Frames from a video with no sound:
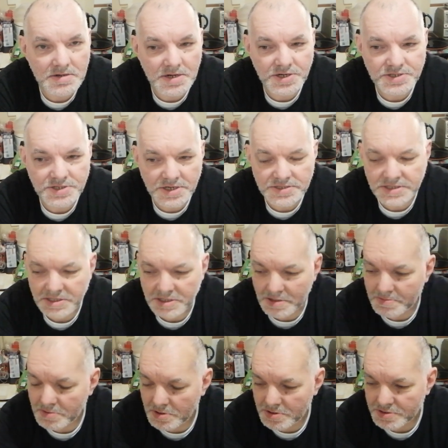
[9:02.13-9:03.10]
Les chats c'est
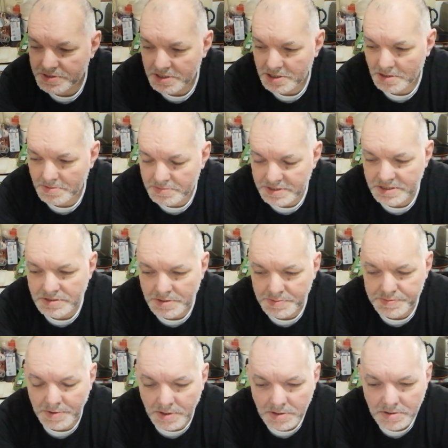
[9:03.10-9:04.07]
comme c'est comme des
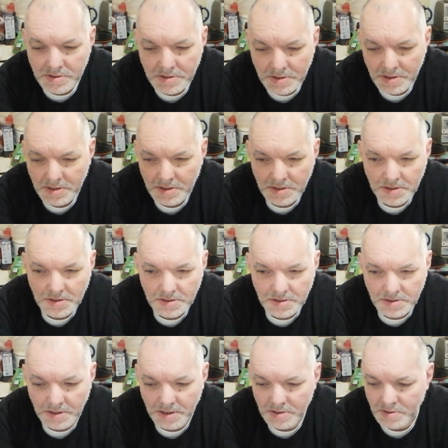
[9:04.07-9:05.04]
enfants.
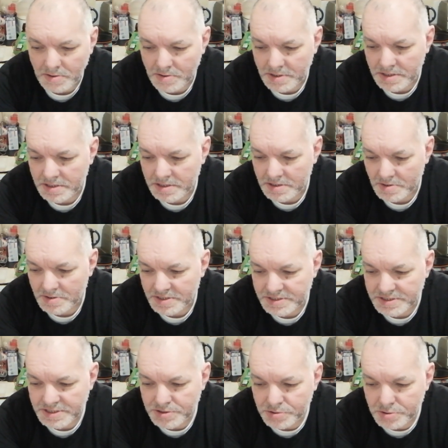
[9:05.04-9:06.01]
Hein. on
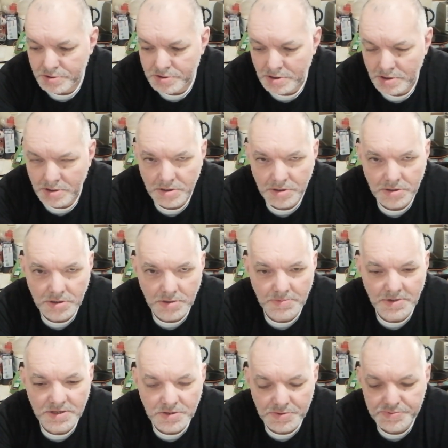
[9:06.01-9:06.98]
les éduque
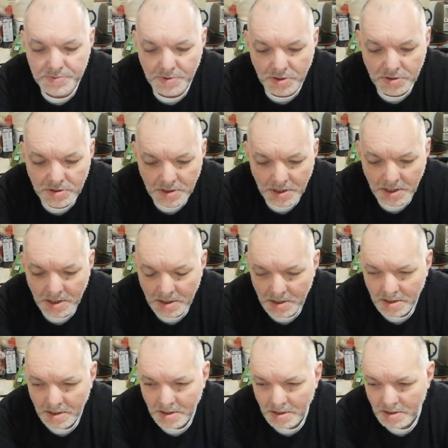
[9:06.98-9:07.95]
comme un enfant.
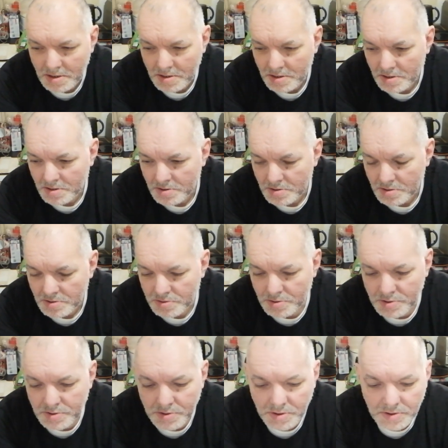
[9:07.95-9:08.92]

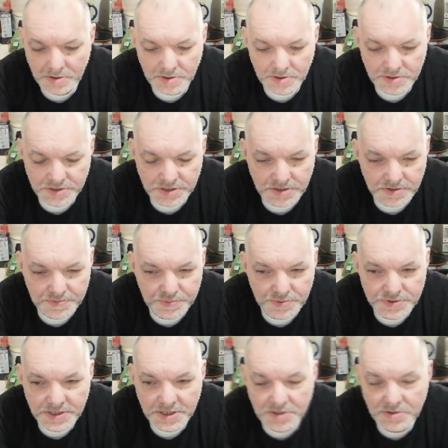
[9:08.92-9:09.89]
Donc euh, s'ils
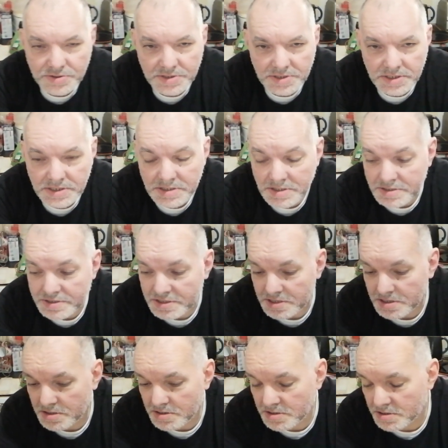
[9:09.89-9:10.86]
font des conneries, euh,
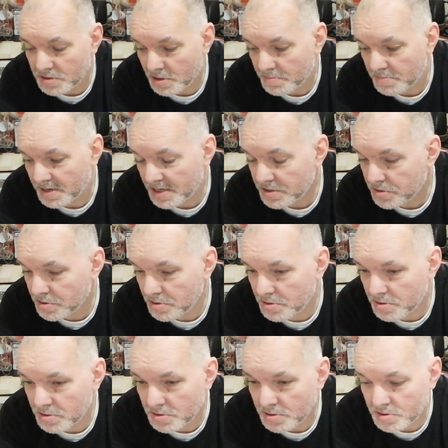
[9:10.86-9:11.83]
c'est normal
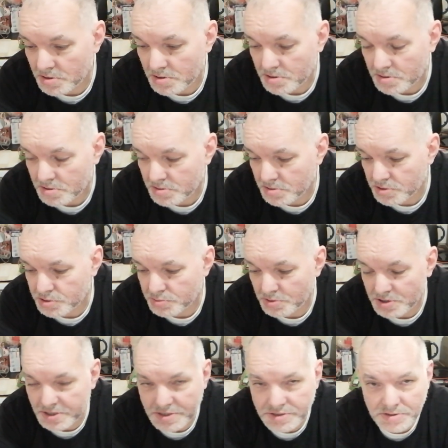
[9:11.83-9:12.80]
que,
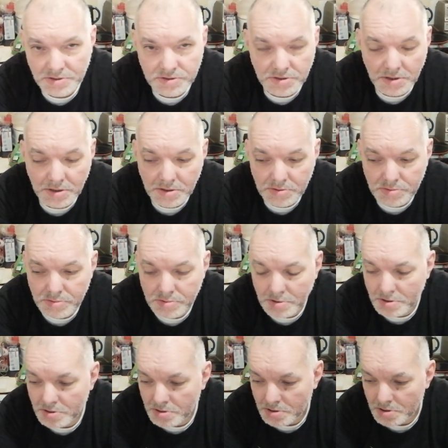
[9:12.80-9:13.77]
soit je les engueule ou
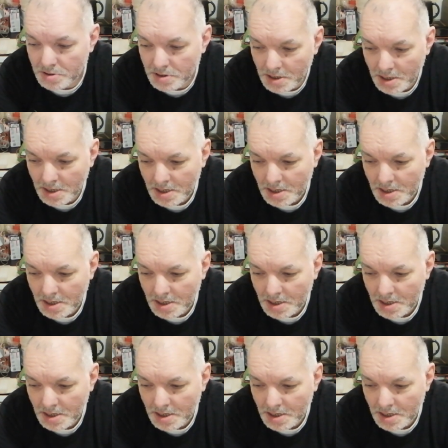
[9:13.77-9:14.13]
euh,